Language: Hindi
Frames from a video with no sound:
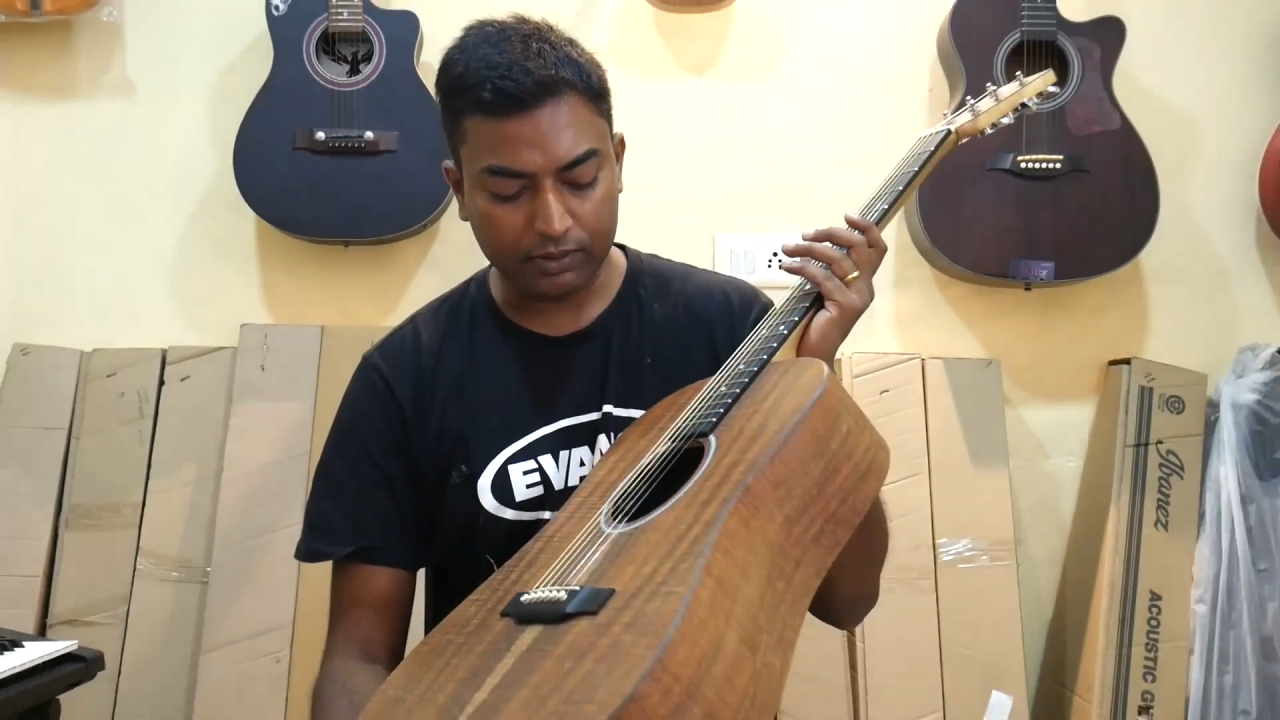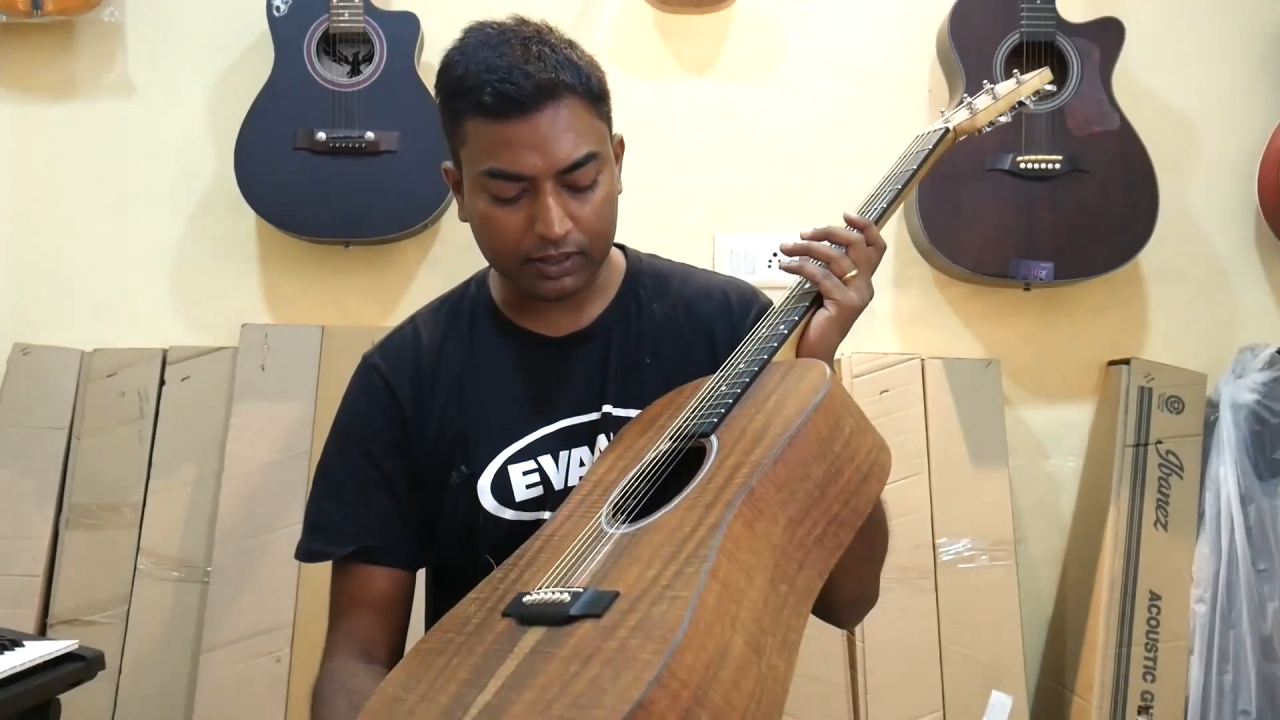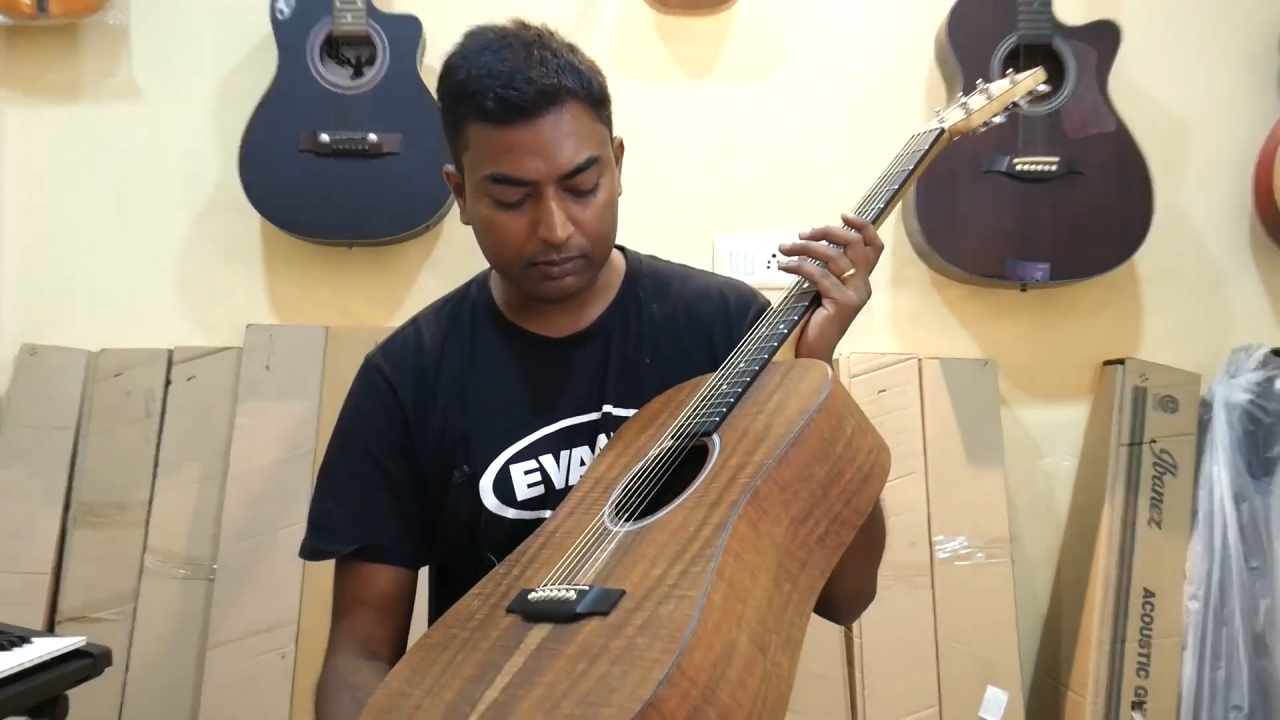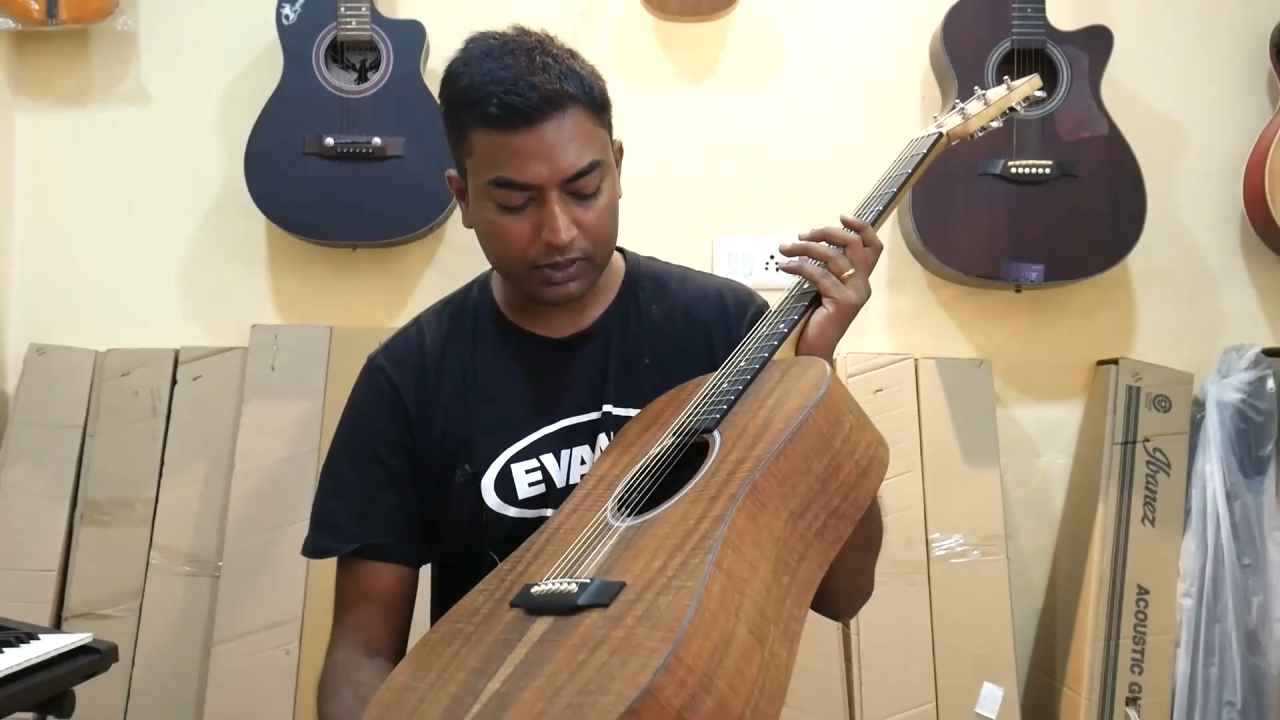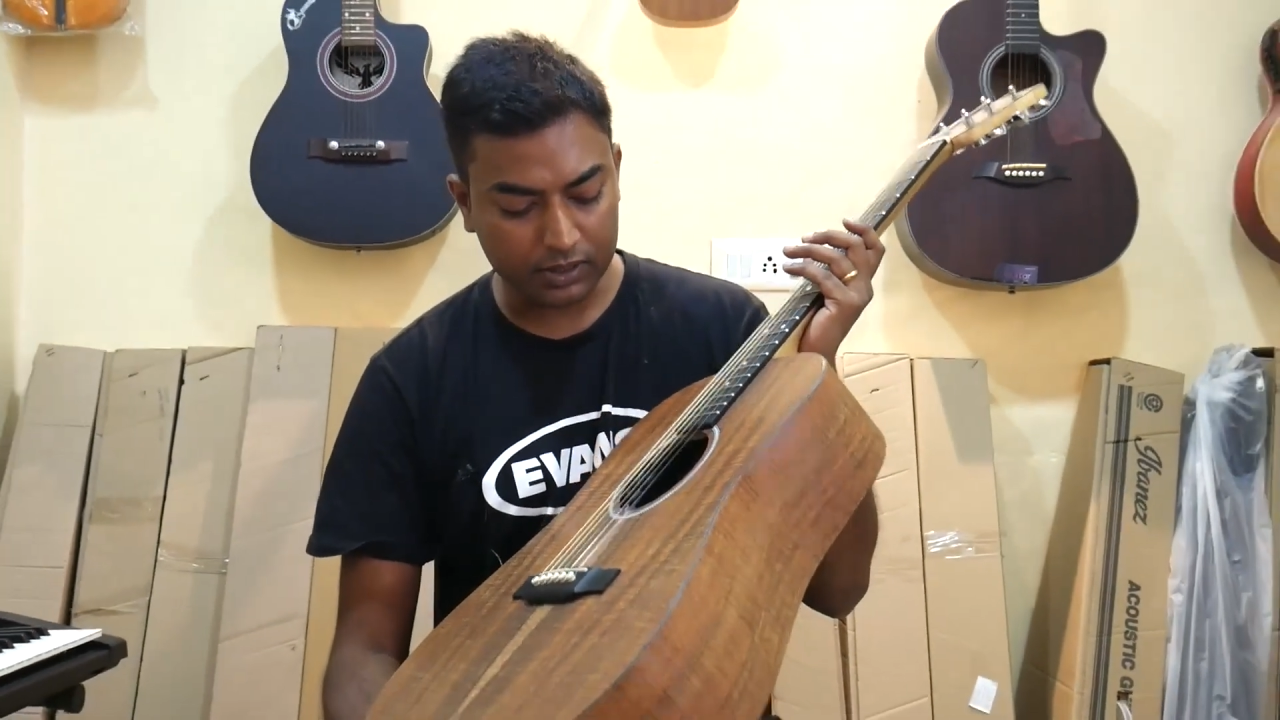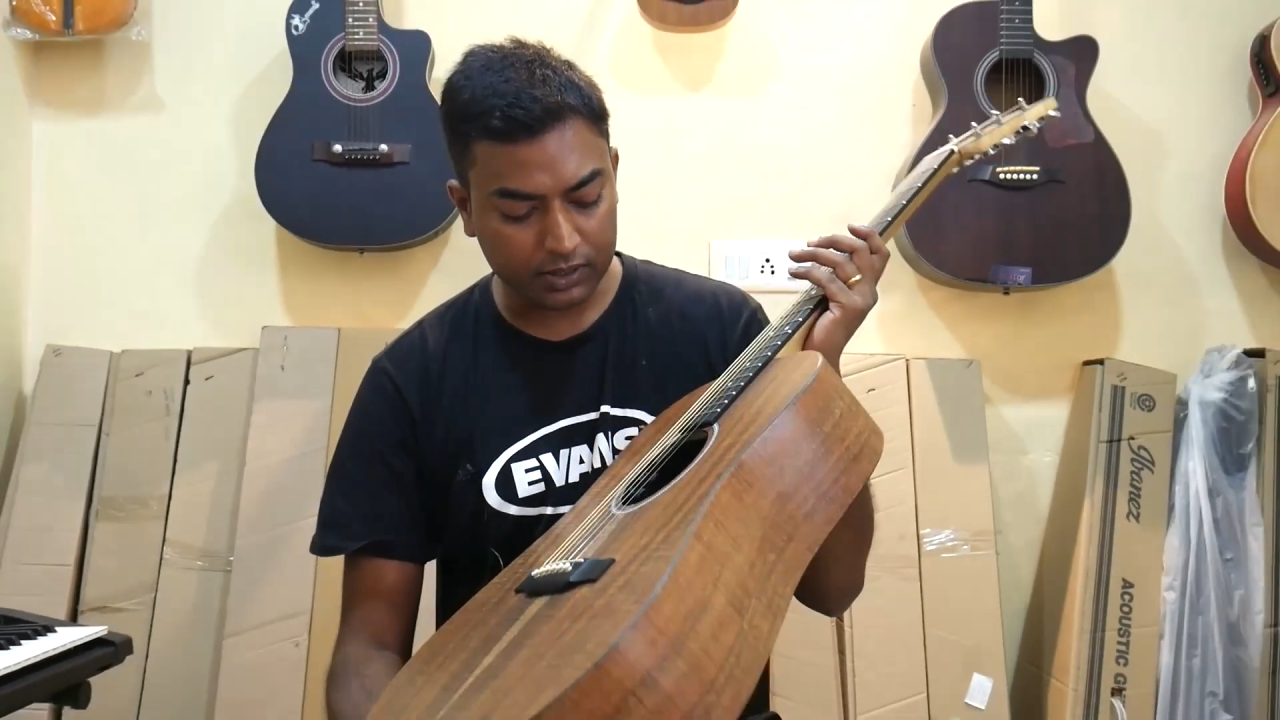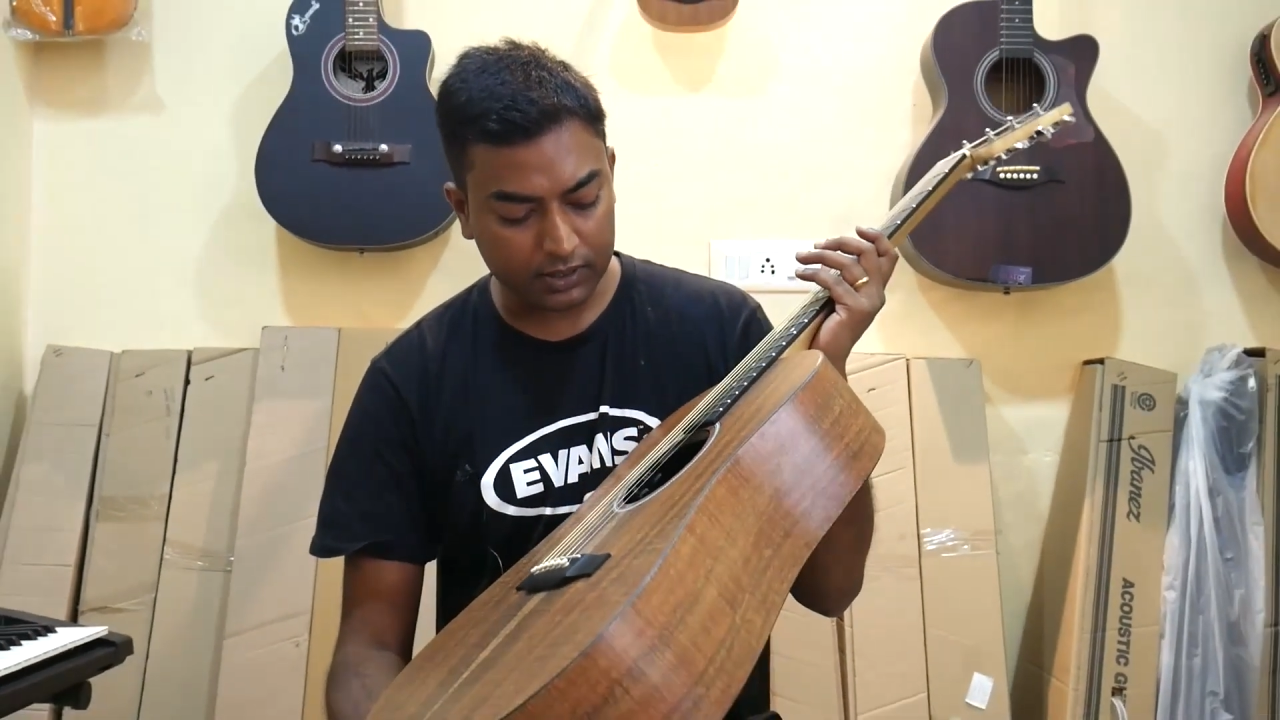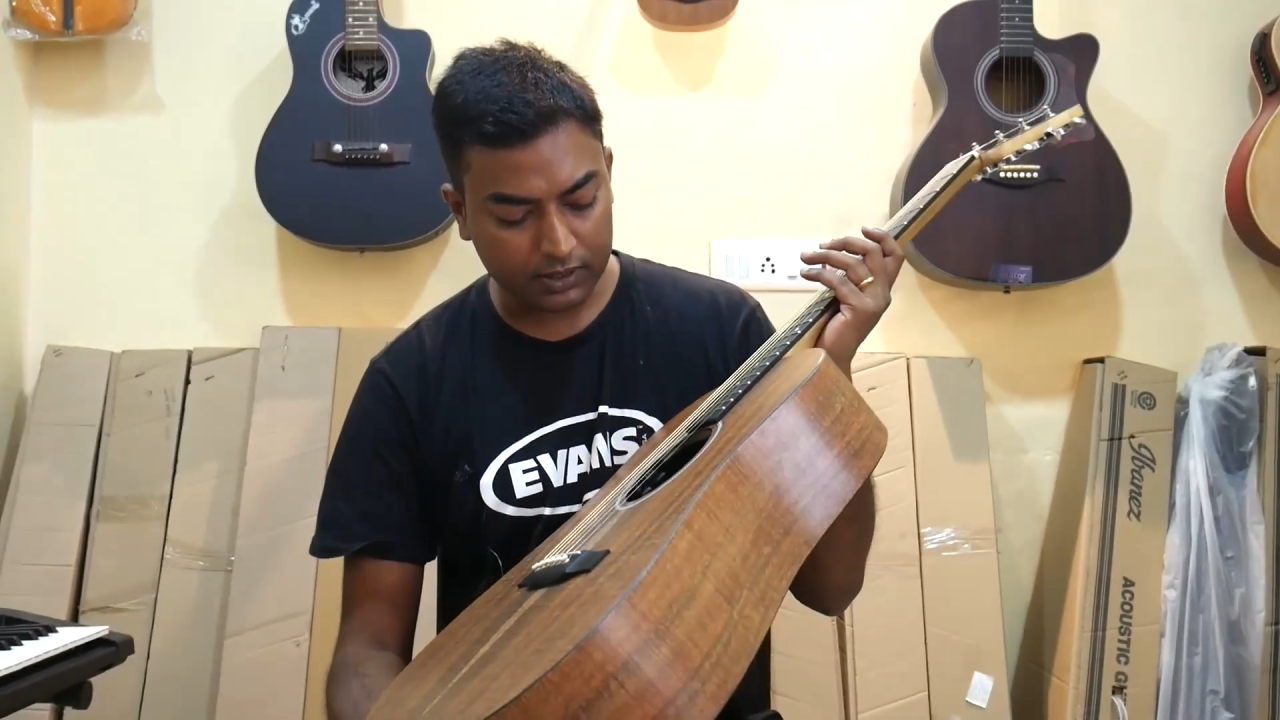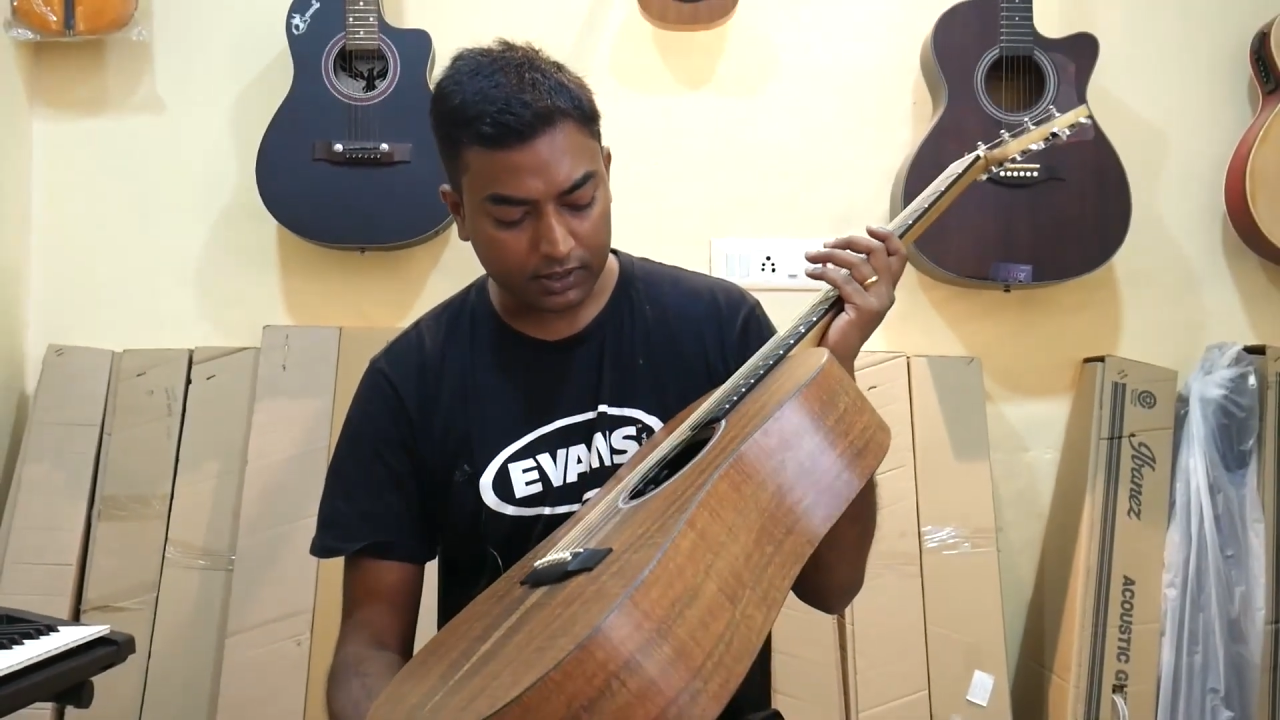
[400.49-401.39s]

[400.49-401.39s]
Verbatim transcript: रिकमेंडेड